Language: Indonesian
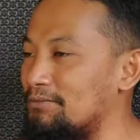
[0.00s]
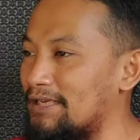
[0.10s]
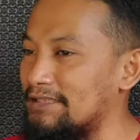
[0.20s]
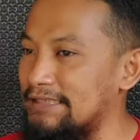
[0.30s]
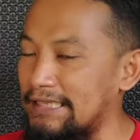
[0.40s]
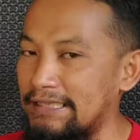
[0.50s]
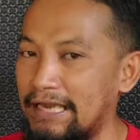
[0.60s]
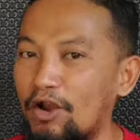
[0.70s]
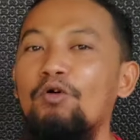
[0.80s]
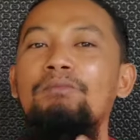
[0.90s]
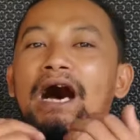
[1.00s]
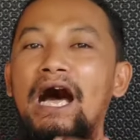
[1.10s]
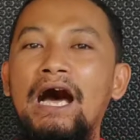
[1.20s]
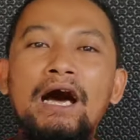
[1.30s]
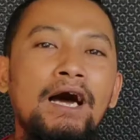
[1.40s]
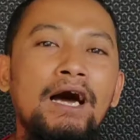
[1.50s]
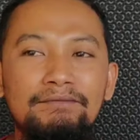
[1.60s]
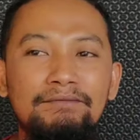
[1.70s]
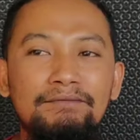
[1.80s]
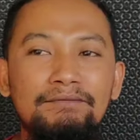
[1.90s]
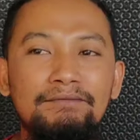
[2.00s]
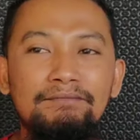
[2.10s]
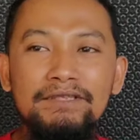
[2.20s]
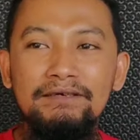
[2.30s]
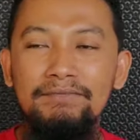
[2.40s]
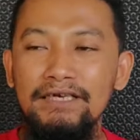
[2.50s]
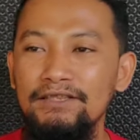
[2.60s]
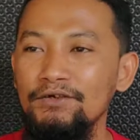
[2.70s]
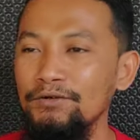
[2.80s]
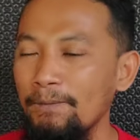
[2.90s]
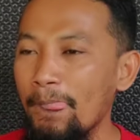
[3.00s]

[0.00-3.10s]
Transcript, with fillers: itu masih settingan lomba dan teman-teman itu